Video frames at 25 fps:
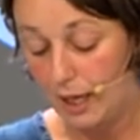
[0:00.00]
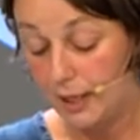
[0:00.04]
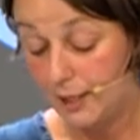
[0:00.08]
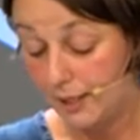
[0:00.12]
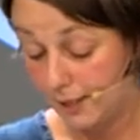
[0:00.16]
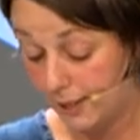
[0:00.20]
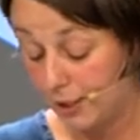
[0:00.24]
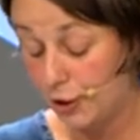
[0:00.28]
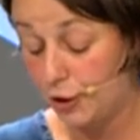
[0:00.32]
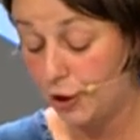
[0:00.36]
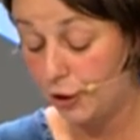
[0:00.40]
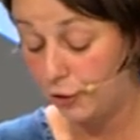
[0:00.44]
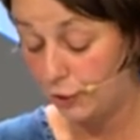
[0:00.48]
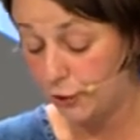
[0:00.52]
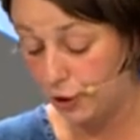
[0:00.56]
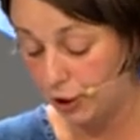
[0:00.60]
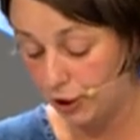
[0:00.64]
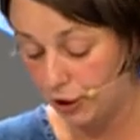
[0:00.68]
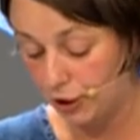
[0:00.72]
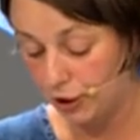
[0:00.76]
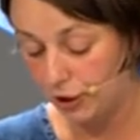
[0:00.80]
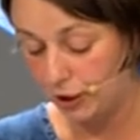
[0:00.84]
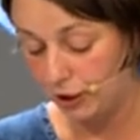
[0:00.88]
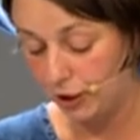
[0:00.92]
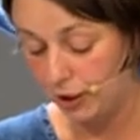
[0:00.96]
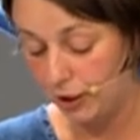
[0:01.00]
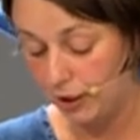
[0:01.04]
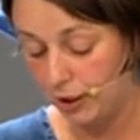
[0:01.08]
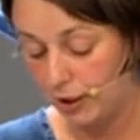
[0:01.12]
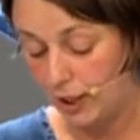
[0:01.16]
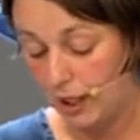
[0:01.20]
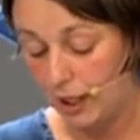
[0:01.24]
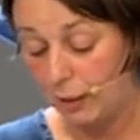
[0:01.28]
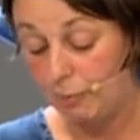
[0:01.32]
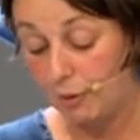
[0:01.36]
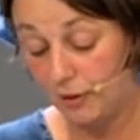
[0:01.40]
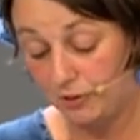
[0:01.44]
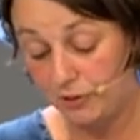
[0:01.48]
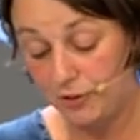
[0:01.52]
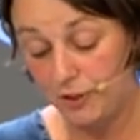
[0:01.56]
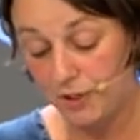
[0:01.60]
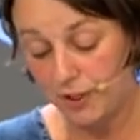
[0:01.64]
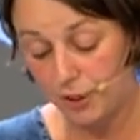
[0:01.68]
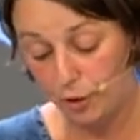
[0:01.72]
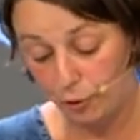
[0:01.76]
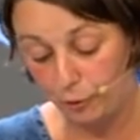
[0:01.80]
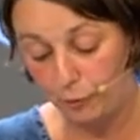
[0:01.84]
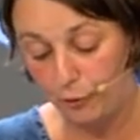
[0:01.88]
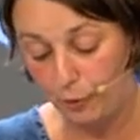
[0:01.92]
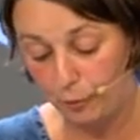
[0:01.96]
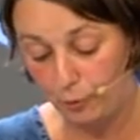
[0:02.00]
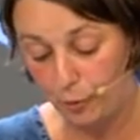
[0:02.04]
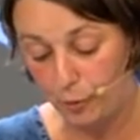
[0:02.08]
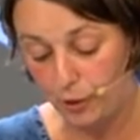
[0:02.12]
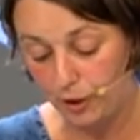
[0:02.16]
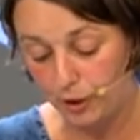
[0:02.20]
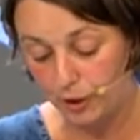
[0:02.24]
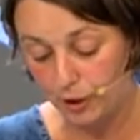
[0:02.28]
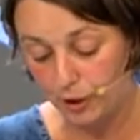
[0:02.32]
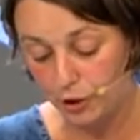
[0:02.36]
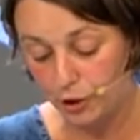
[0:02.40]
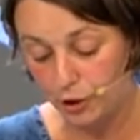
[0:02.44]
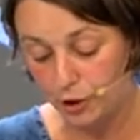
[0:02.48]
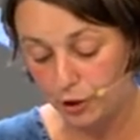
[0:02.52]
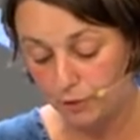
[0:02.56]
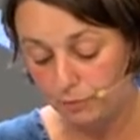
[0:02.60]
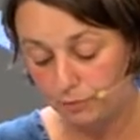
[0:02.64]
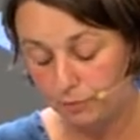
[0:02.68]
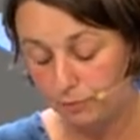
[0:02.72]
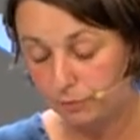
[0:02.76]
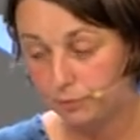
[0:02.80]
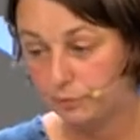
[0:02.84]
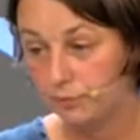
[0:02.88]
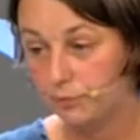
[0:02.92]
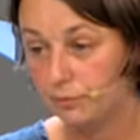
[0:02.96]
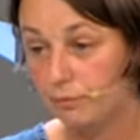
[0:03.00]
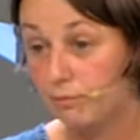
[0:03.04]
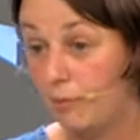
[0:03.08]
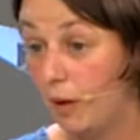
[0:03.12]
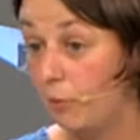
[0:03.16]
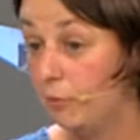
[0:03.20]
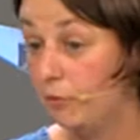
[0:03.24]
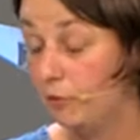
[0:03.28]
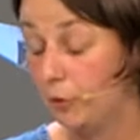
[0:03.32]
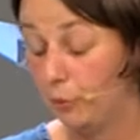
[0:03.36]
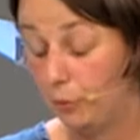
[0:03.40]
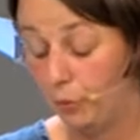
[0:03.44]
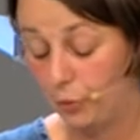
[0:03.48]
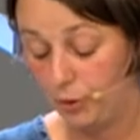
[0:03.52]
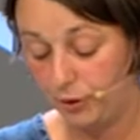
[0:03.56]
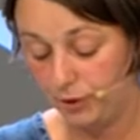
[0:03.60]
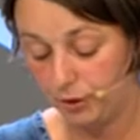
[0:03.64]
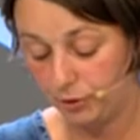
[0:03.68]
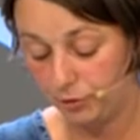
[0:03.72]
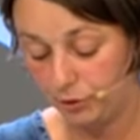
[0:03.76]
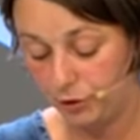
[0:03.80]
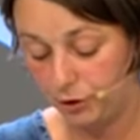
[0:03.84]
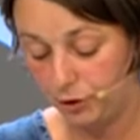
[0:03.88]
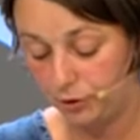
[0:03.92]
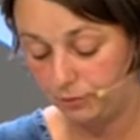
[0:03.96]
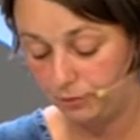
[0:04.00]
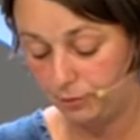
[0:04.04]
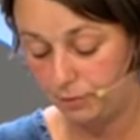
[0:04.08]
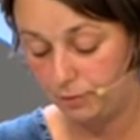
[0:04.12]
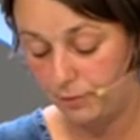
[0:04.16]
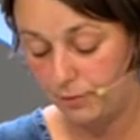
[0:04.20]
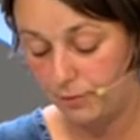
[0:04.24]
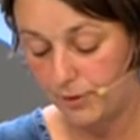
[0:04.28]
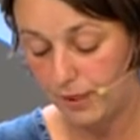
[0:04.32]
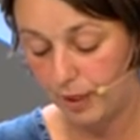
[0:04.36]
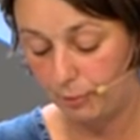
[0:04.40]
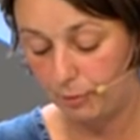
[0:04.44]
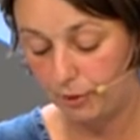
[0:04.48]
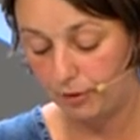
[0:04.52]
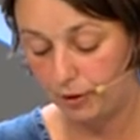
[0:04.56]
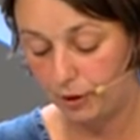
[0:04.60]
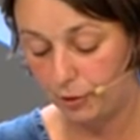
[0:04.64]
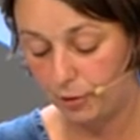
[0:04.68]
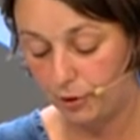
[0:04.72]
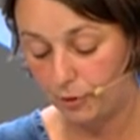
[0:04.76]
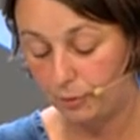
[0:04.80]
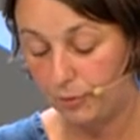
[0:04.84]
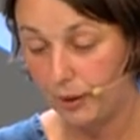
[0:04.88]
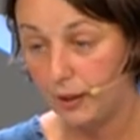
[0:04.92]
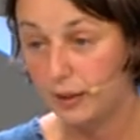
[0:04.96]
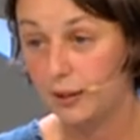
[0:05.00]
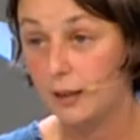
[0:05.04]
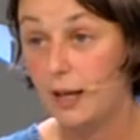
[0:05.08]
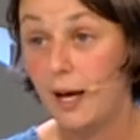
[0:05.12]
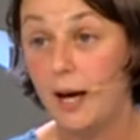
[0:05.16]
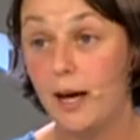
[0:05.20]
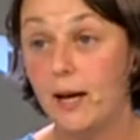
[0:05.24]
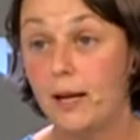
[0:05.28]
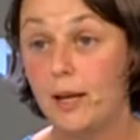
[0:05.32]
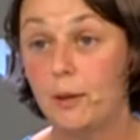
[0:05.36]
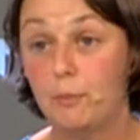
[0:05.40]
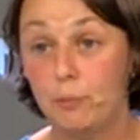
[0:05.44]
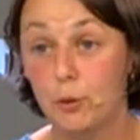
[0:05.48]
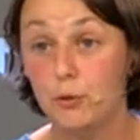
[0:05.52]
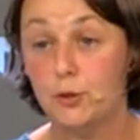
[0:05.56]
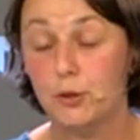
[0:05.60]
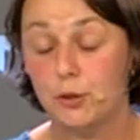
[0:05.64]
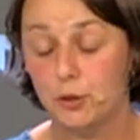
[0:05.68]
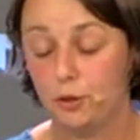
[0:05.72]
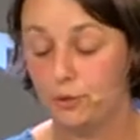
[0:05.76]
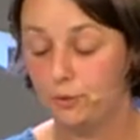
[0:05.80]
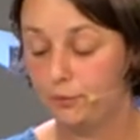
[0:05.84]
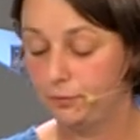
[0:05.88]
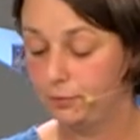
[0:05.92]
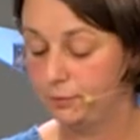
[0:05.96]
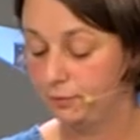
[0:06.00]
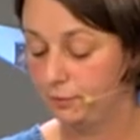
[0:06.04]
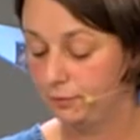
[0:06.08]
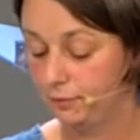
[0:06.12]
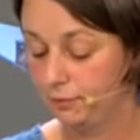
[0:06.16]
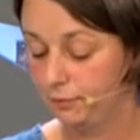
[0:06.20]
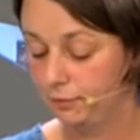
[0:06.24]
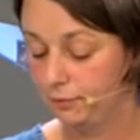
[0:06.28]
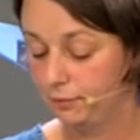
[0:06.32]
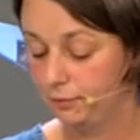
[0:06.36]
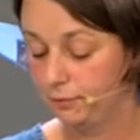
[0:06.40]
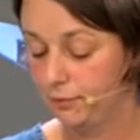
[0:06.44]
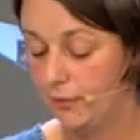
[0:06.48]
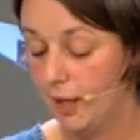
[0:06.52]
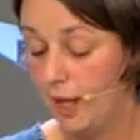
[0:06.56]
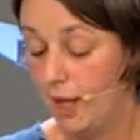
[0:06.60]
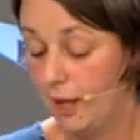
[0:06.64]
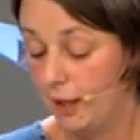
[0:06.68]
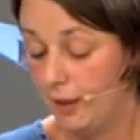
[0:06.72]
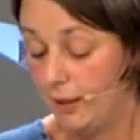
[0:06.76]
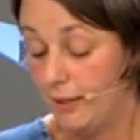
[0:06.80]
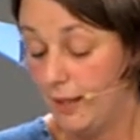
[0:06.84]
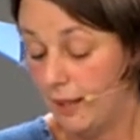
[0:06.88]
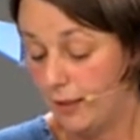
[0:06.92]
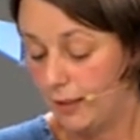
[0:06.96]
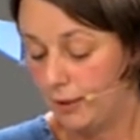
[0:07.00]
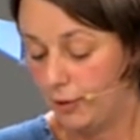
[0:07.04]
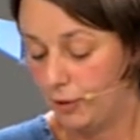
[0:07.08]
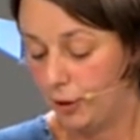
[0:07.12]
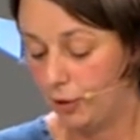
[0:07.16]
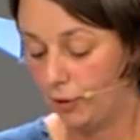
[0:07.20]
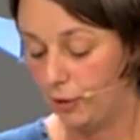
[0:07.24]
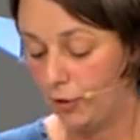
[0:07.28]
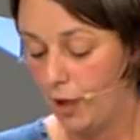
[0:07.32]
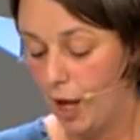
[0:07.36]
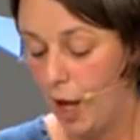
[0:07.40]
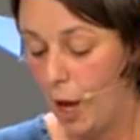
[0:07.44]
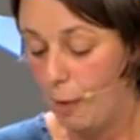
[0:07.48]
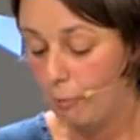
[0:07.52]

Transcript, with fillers: Jest jeszcze wcześnie, pewnie znów wypłyniesz. Mam wypłynąć? zapytał rybak. Ale po co? Jak to?